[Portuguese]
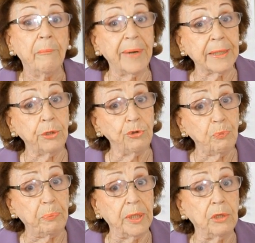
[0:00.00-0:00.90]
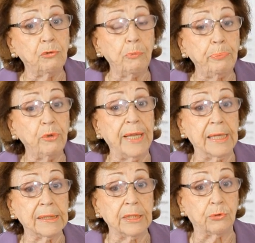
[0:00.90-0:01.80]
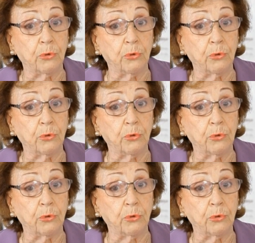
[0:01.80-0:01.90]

para que o espírito pudesse